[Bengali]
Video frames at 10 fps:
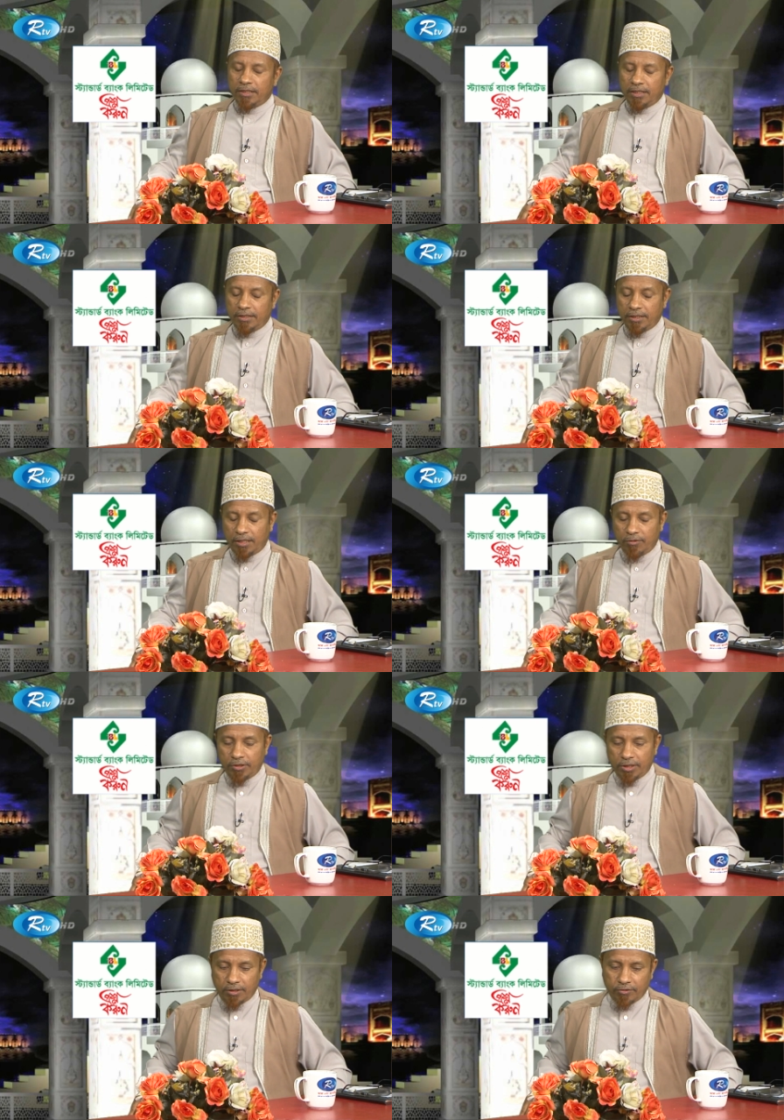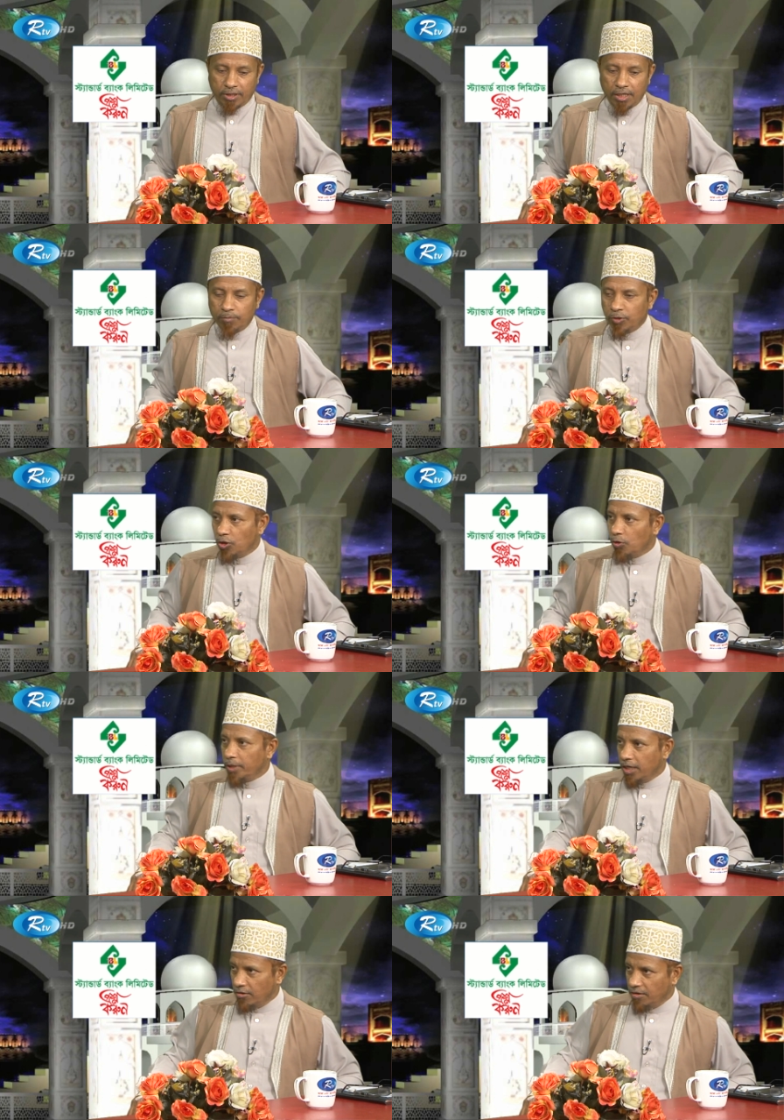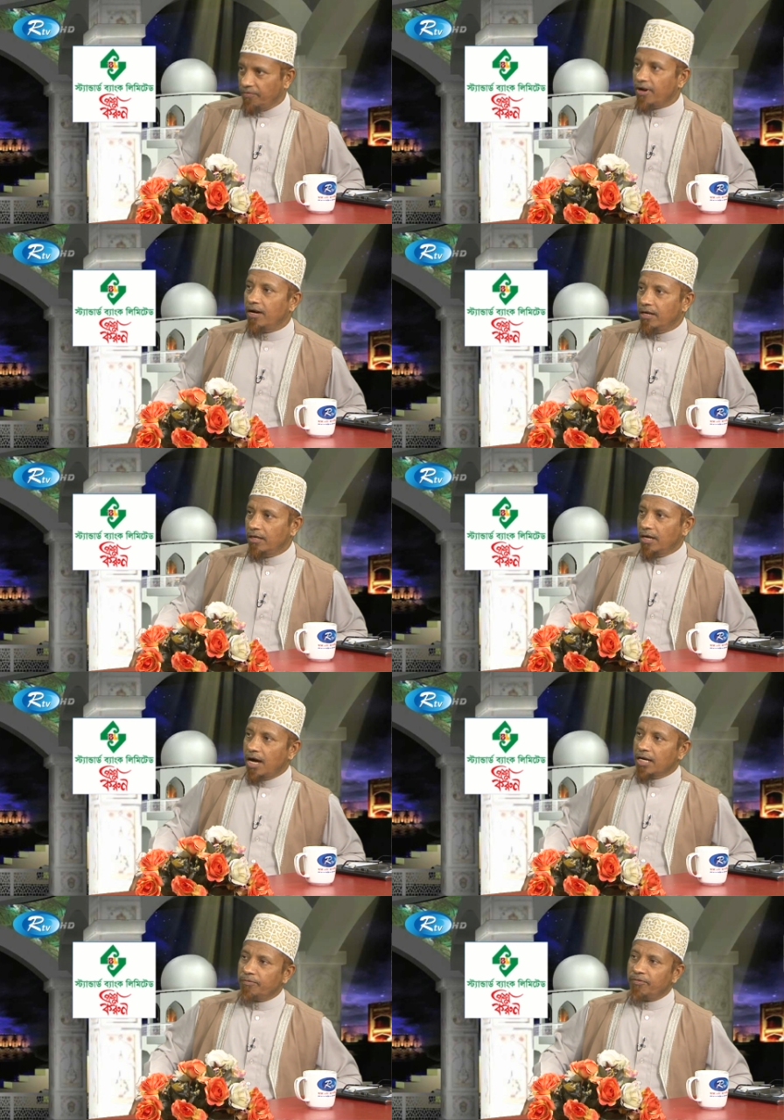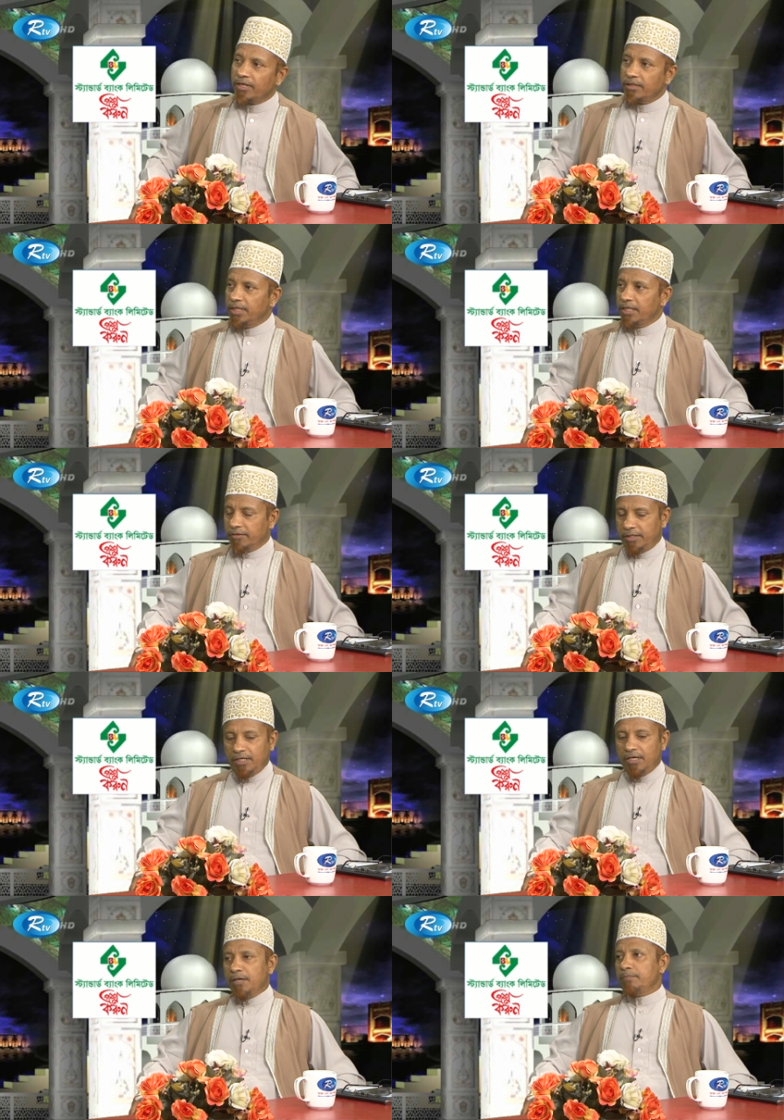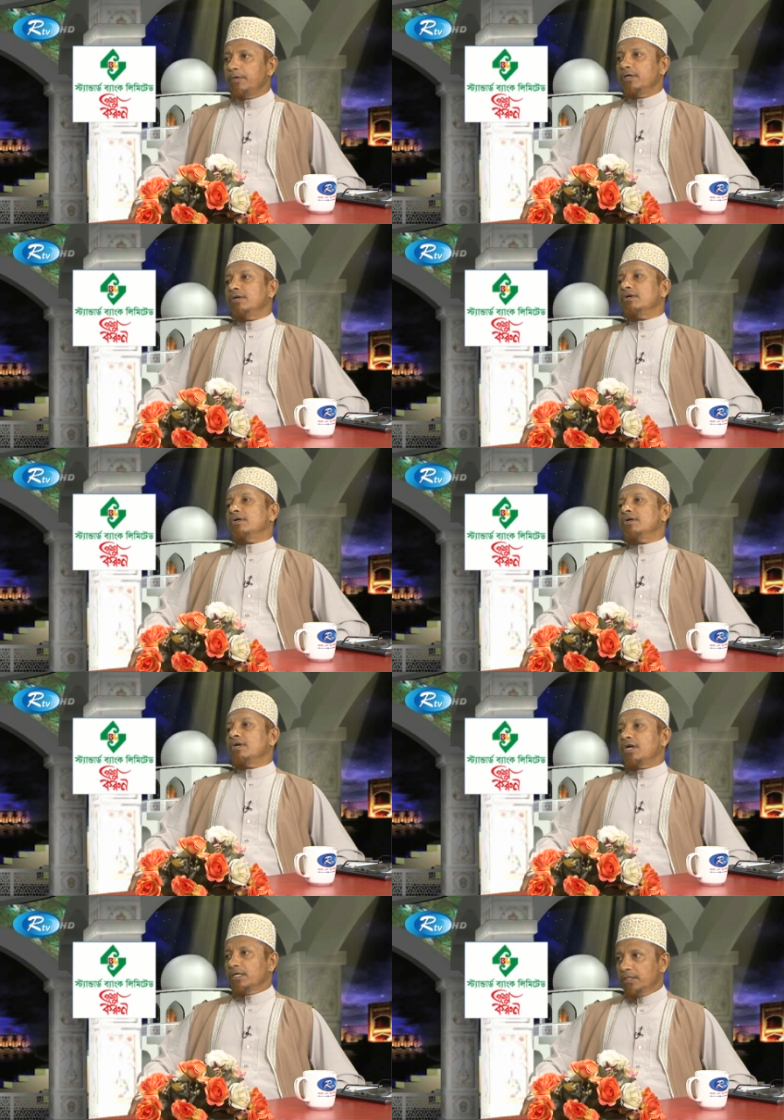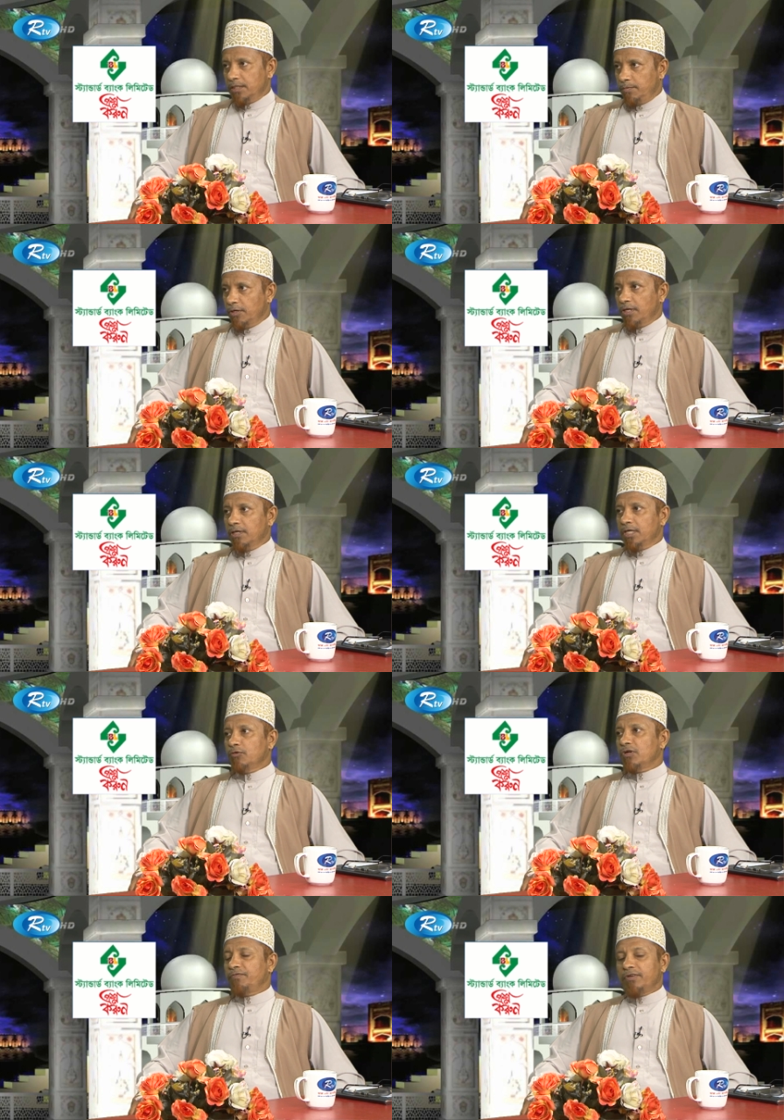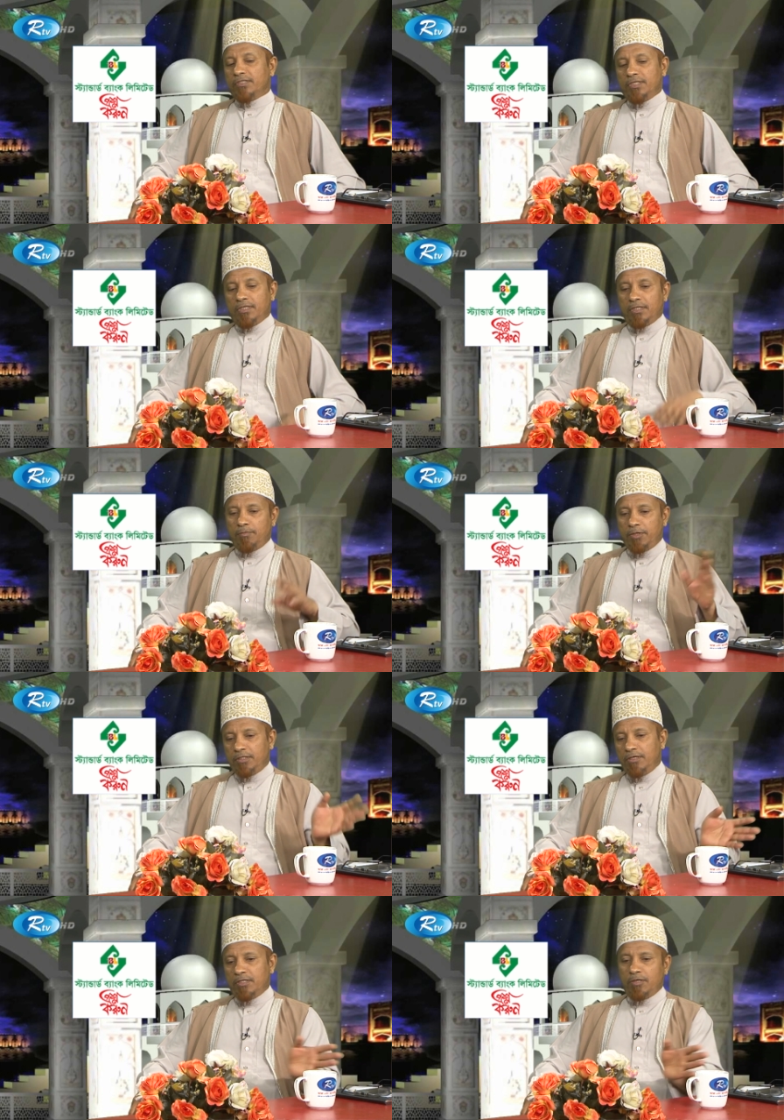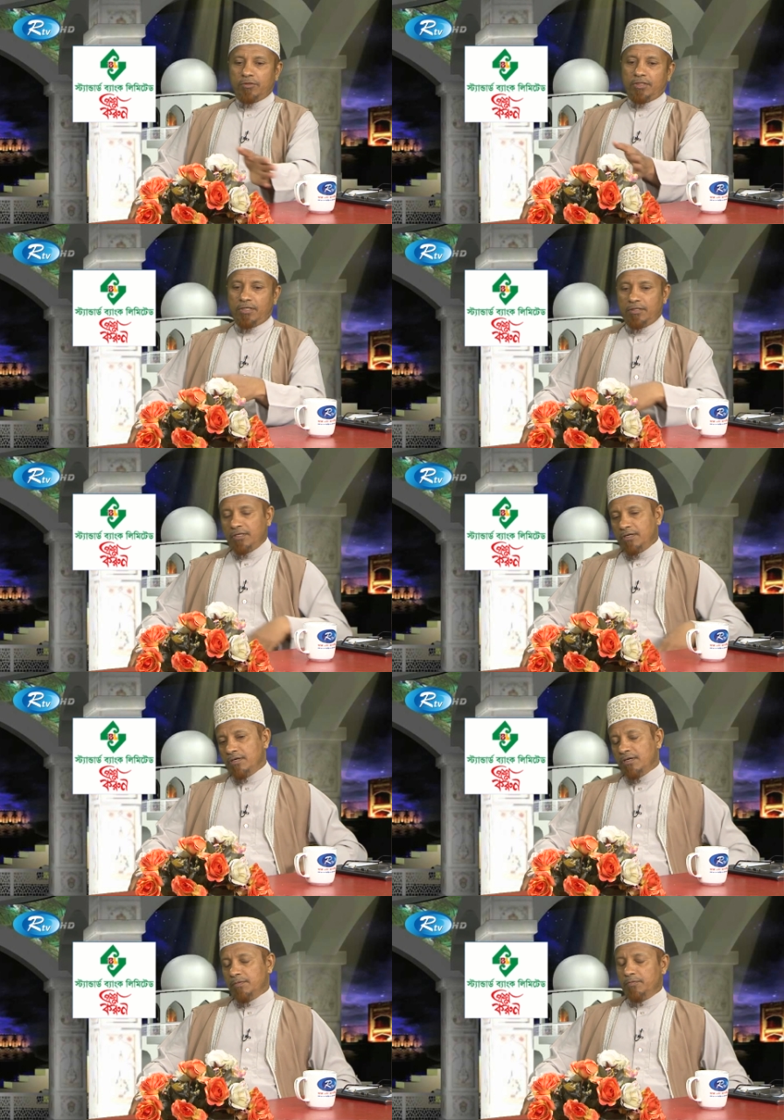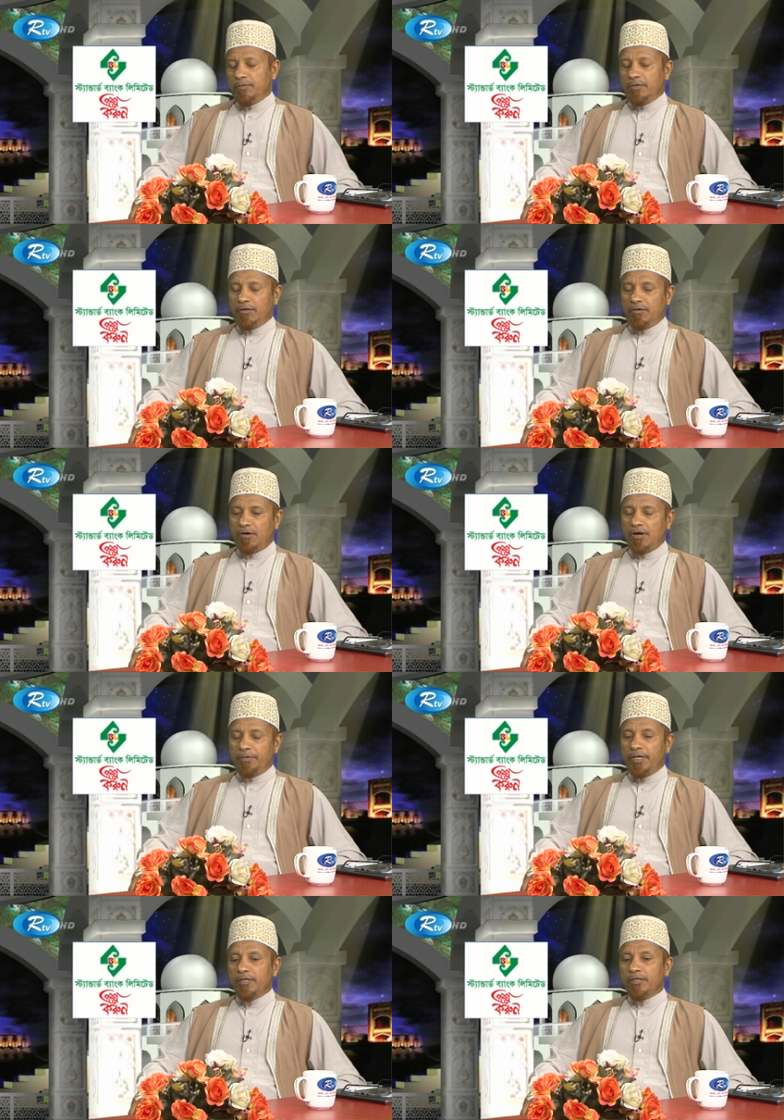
যেটা রয়েছে যে সিয়াম ওয়ামে আরাফা আরাফার দিনের সিয়াম আহতাসিব আল্লাহ নিউকাফির সানাত আল মাদিয়াতা ও সানাত আল কাবেলা